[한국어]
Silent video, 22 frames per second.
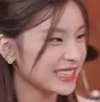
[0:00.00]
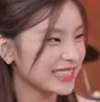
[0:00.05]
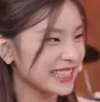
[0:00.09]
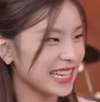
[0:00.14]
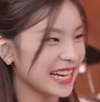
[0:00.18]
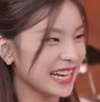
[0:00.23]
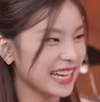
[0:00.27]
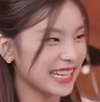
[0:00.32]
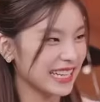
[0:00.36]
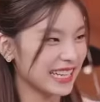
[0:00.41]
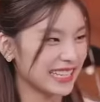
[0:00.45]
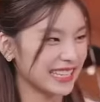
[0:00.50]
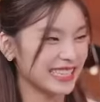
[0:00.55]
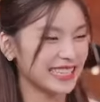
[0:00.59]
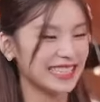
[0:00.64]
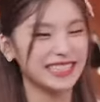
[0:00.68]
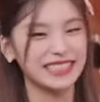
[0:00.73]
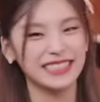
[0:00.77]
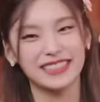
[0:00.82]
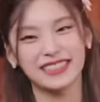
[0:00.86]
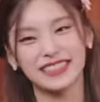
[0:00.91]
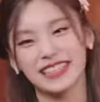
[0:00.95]
한장
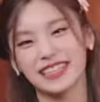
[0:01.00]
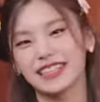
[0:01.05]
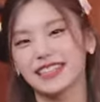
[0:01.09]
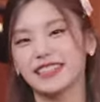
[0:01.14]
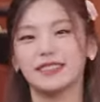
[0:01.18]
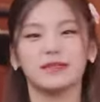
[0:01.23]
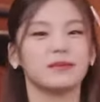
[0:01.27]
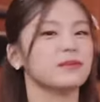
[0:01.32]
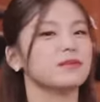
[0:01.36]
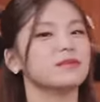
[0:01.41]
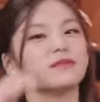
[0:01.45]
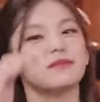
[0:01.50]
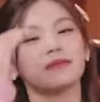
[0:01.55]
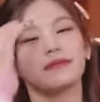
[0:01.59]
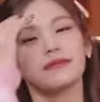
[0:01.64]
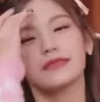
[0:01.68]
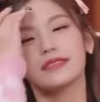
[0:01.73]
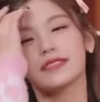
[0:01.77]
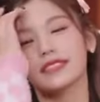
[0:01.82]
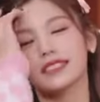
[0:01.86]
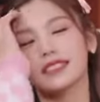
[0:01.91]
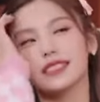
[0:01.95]
약간 근데
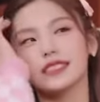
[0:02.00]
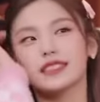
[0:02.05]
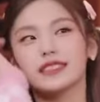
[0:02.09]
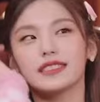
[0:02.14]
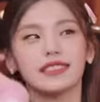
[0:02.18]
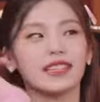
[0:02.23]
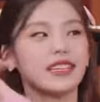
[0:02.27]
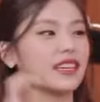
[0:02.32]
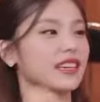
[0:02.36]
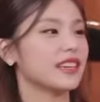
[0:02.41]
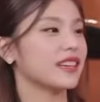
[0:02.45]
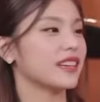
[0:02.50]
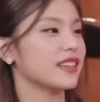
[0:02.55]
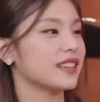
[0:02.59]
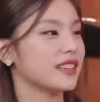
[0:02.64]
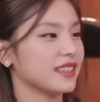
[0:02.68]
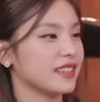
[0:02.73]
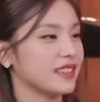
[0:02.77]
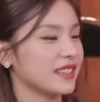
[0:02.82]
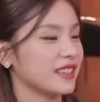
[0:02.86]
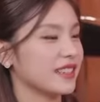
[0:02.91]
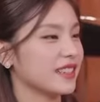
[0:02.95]

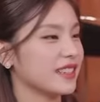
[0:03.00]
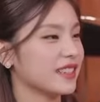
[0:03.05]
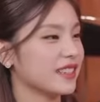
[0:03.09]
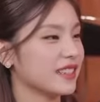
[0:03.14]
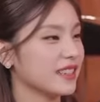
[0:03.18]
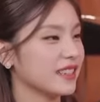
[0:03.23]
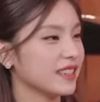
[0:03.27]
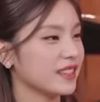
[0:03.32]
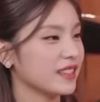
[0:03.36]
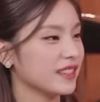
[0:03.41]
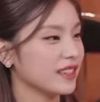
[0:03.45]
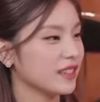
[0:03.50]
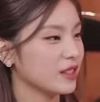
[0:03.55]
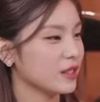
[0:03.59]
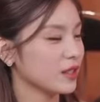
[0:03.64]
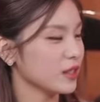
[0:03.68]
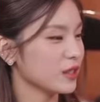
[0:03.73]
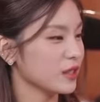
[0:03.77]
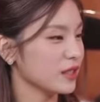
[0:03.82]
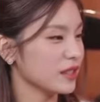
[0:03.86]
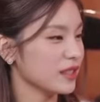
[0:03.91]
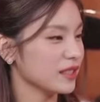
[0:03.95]
근데
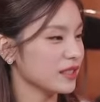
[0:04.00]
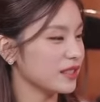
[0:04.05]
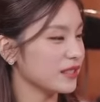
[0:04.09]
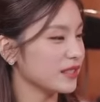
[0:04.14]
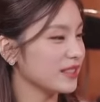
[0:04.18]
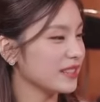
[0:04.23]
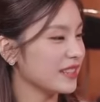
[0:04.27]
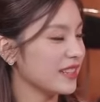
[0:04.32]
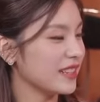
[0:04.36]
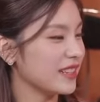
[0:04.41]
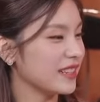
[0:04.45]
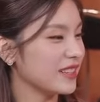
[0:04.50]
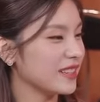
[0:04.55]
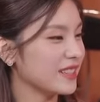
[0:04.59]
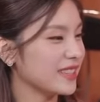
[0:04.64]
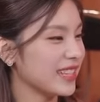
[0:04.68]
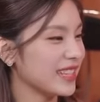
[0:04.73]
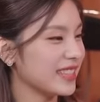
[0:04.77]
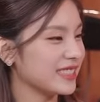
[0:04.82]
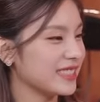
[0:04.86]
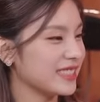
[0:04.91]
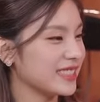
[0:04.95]
근데 이럴
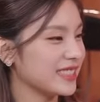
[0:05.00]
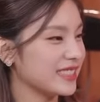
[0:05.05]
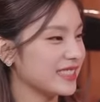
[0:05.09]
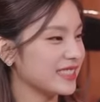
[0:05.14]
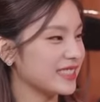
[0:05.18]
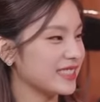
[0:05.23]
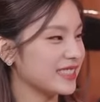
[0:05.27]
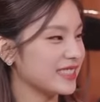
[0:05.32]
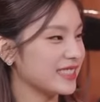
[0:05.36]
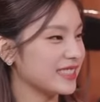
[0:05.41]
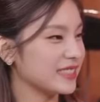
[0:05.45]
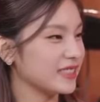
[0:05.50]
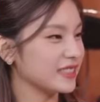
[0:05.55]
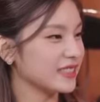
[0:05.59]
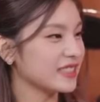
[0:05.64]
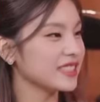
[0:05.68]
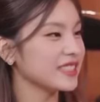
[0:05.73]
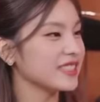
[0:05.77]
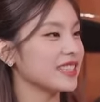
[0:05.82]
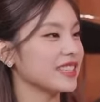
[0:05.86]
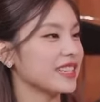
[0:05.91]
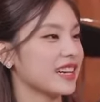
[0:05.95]
때는
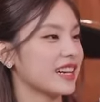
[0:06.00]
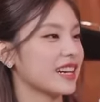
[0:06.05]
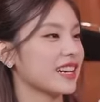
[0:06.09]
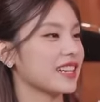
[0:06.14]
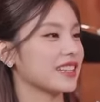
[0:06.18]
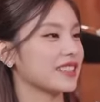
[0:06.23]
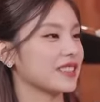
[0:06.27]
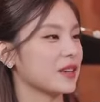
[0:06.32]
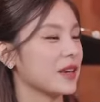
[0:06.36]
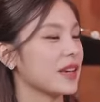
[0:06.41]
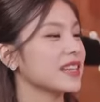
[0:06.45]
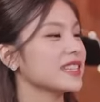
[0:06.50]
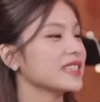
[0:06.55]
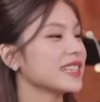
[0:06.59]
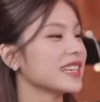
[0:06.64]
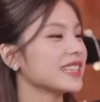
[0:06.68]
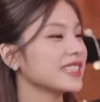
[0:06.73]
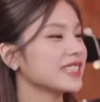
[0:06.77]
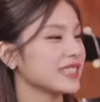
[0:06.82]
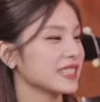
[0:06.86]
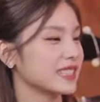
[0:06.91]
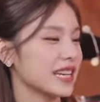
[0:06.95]
근데 약간
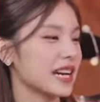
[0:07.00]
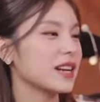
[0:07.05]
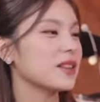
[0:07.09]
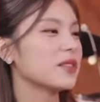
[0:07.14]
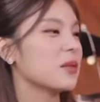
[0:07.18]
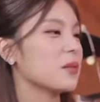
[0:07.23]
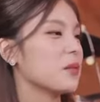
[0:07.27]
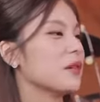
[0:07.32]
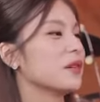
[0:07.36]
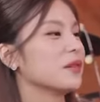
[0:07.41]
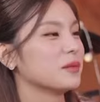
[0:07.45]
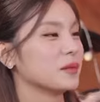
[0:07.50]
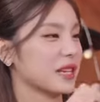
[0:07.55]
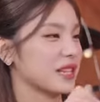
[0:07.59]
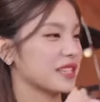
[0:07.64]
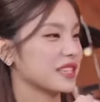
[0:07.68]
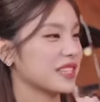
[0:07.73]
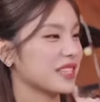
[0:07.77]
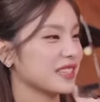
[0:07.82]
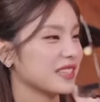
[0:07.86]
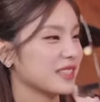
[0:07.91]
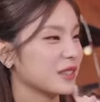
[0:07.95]
괜찮은 이게 잘 넘어가면
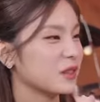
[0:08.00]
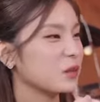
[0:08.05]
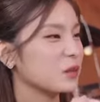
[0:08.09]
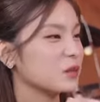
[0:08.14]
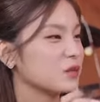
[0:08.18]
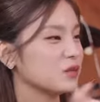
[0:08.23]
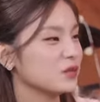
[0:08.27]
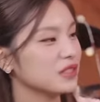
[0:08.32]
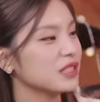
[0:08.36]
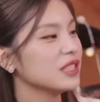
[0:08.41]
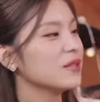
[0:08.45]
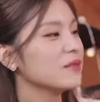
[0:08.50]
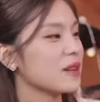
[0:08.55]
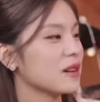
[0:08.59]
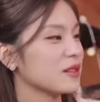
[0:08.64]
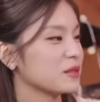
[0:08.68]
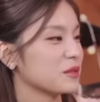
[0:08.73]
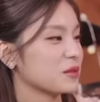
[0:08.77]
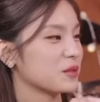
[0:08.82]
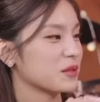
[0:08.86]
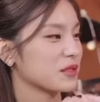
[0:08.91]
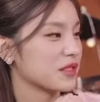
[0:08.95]
괜찮은데 또 눈이
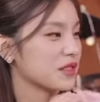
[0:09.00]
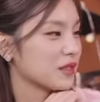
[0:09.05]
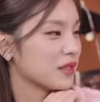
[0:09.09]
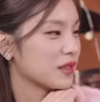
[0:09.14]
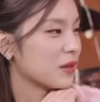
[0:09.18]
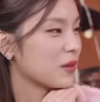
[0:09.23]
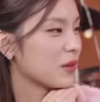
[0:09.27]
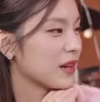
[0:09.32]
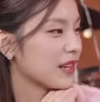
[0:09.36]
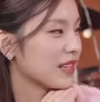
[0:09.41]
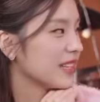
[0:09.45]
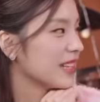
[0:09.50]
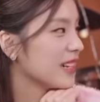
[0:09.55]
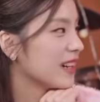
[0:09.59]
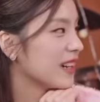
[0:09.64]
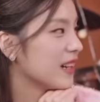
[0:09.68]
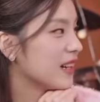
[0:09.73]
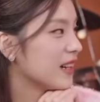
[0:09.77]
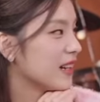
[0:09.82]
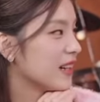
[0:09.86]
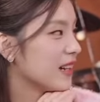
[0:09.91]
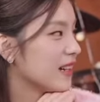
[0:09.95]
마주치다고
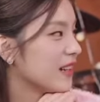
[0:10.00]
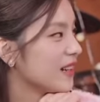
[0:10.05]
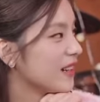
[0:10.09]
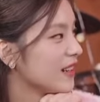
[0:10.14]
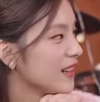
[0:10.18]
하니까 나와